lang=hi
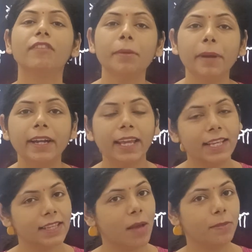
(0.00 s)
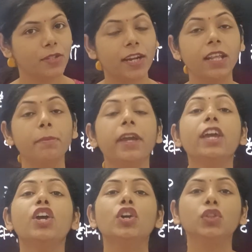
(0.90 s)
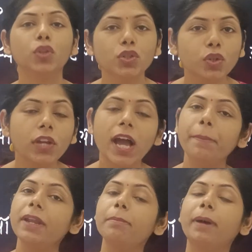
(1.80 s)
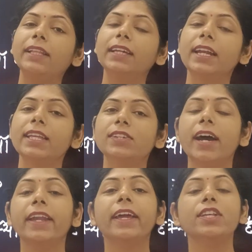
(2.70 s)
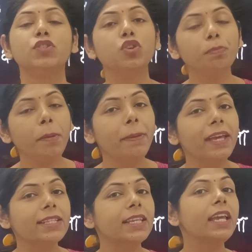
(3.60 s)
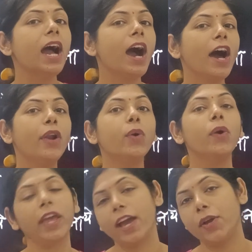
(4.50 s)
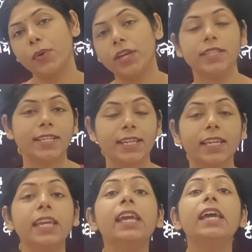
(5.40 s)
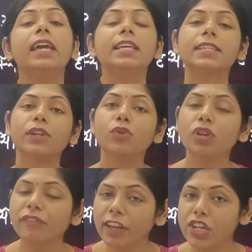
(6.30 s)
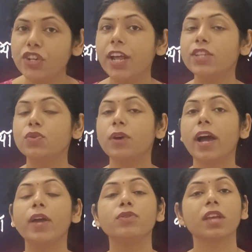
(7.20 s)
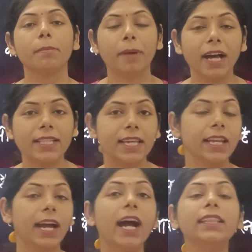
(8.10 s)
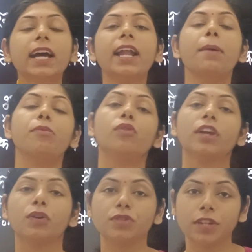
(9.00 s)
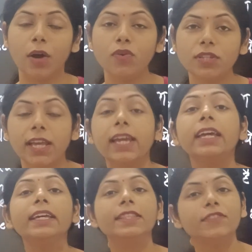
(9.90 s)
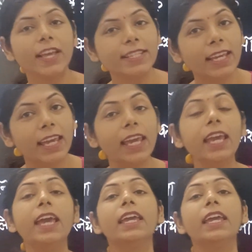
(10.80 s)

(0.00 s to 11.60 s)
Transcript: गवर्नमेंट एग्जाम स्टडी में दोस्तों यहाँ पर हम बात करने जा रहे हैं आज यूपीपीएससी आर ओ ए आर ओ की जैसा कि इसका नोटिफिकेशन आ चुका है उसके बाद से लगातार आप लोगों के कुछ डाउट्स हैं जैसे कि